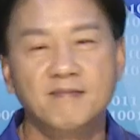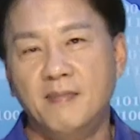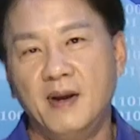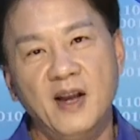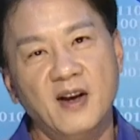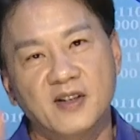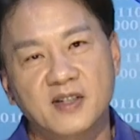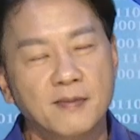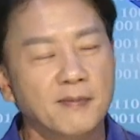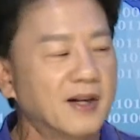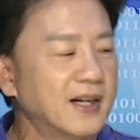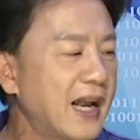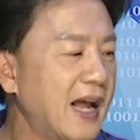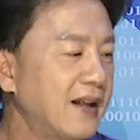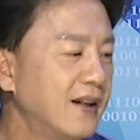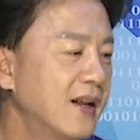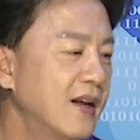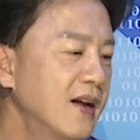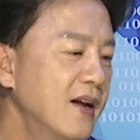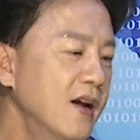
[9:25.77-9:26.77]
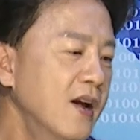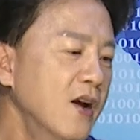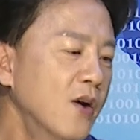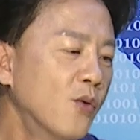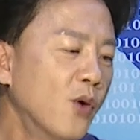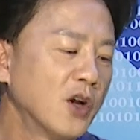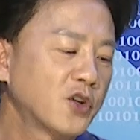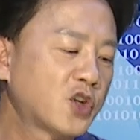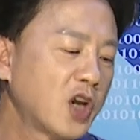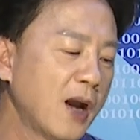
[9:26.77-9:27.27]
没有这么难，
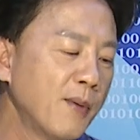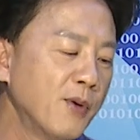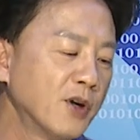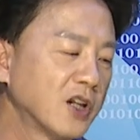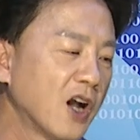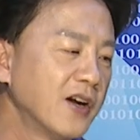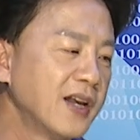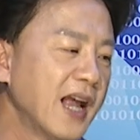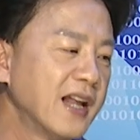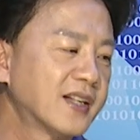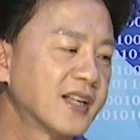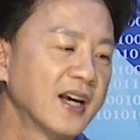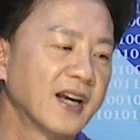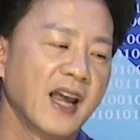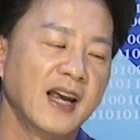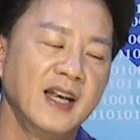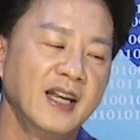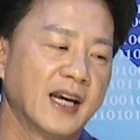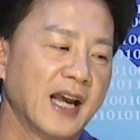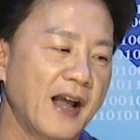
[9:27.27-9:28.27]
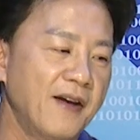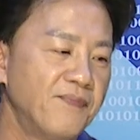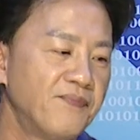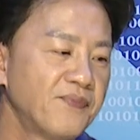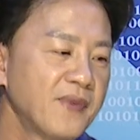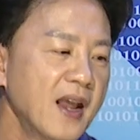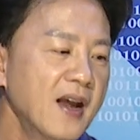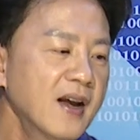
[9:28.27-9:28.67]
我全部都验证给你看。